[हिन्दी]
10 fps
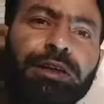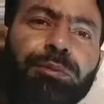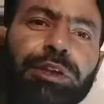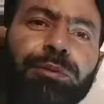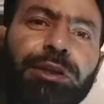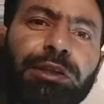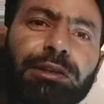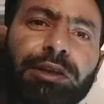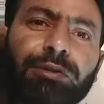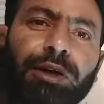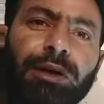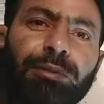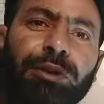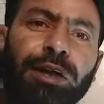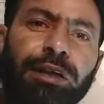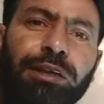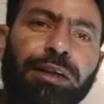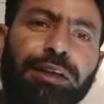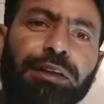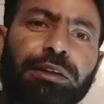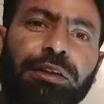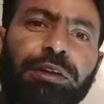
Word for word: ये मतलब है कि ये आप कहते हैं कि